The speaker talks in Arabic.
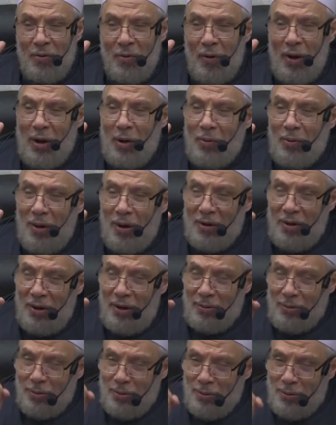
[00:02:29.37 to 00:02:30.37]
ولو
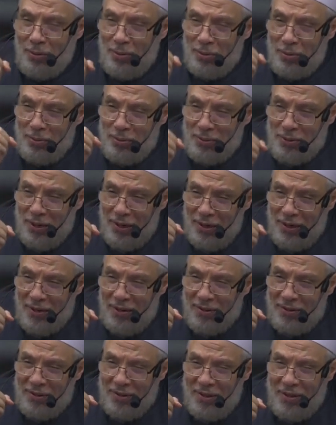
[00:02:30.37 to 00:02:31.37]
أرادوا الخروج
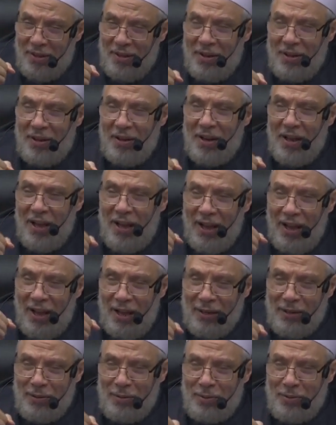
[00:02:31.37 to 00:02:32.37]

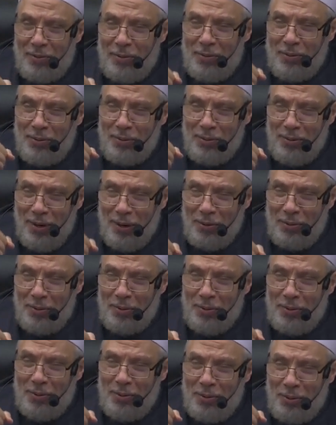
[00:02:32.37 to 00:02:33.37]
لأعدوا له
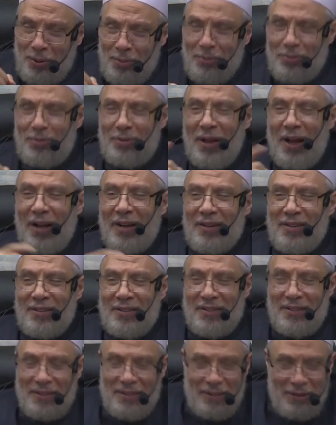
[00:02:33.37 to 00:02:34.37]
عدة
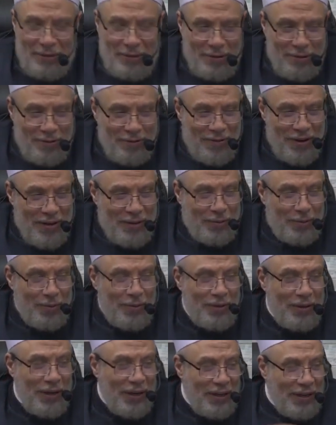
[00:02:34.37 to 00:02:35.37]
فإن
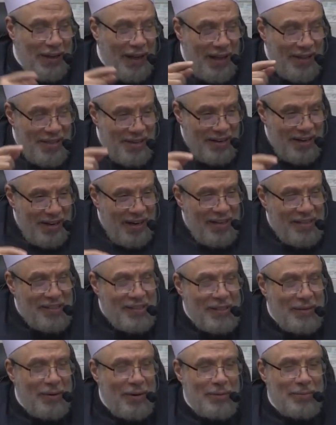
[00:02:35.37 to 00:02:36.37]
كنت قادرا على
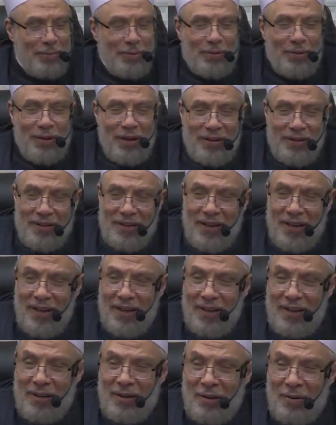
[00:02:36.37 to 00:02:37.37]
الزواج بثانية
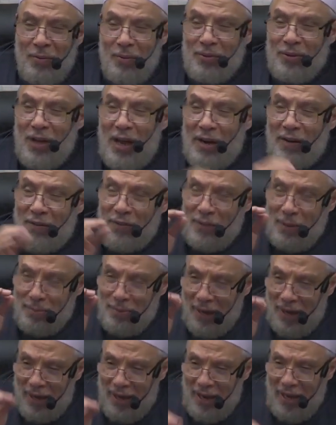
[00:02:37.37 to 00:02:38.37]
وتعرف
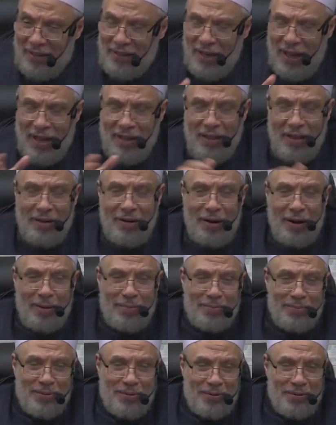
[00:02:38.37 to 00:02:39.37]
تبعات هذا
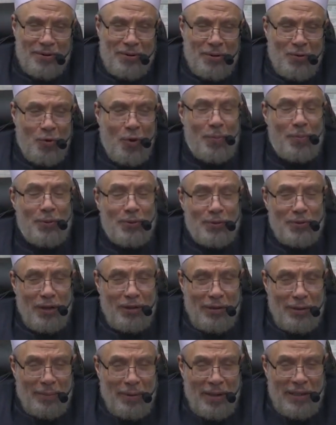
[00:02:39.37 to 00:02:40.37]
الأمر
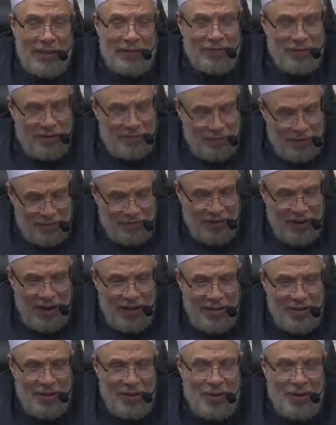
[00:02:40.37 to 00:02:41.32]
ومتطلباته فافعل